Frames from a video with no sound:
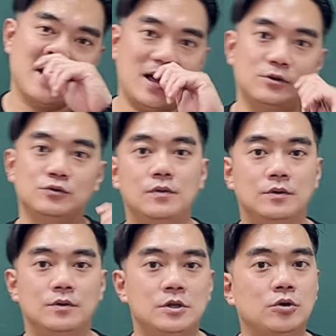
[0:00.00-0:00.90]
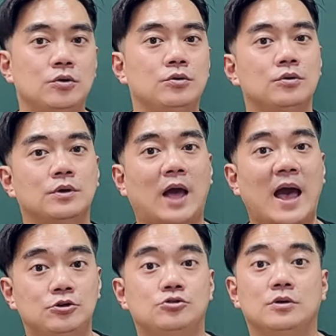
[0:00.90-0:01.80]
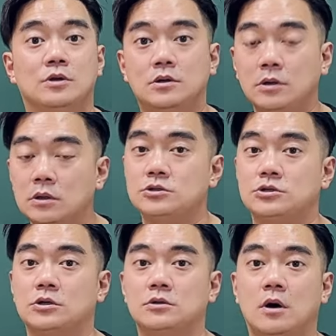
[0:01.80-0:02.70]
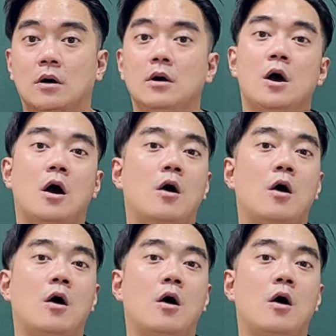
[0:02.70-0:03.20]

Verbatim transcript: 那如果你对于开学的课程哈，